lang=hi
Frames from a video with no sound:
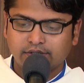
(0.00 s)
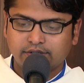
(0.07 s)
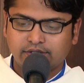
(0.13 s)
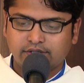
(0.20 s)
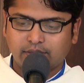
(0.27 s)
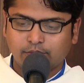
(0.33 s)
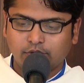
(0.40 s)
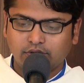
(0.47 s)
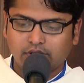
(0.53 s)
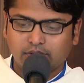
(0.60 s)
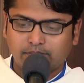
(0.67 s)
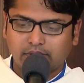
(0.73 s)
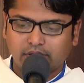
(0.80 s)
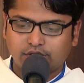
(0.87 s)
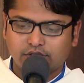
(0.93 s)
समुद्र
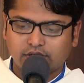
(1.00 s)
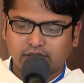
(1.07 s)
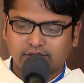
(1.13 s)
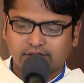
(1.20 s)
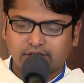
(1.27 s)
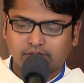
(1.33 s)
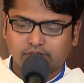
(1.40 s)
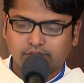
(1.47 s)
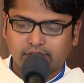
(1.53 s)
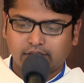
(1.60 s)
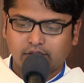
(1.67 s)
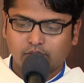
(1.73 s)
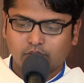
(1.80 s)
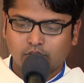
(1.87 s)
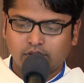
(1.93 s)
पर चलते हुए
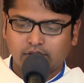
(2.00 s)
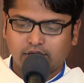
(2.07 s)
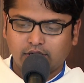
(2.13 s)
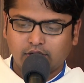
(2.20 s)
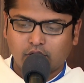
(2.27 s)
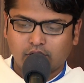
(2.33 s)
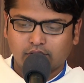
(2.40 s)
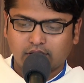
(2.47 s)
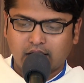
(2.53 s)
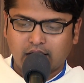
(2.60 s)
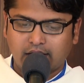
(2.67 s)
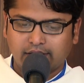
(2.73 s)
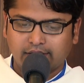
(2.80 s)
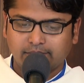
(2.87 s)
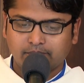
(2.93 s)
उनकी ओर
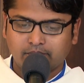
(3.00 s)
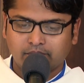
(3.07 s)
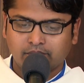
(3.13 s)
आए